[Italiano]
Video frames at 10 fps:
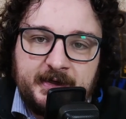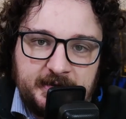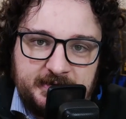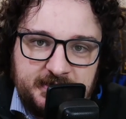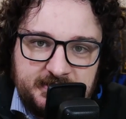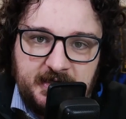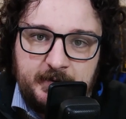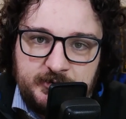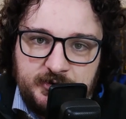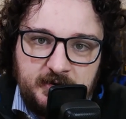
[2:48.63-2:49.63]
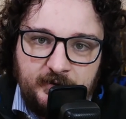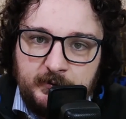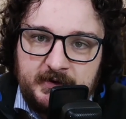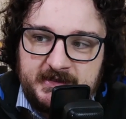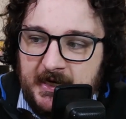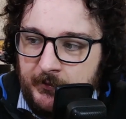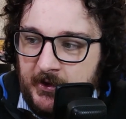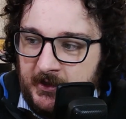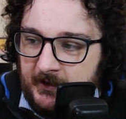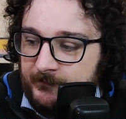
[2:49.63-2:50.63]
caratteristiche e bisogna valorizzare
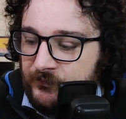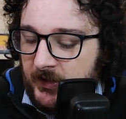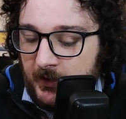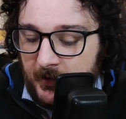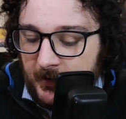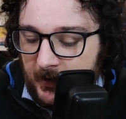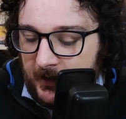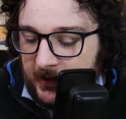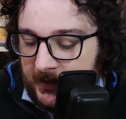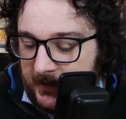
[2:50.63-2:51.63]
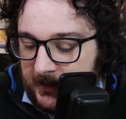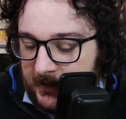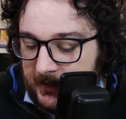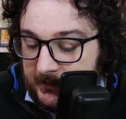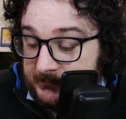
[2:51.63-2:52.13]
quelle. Eh,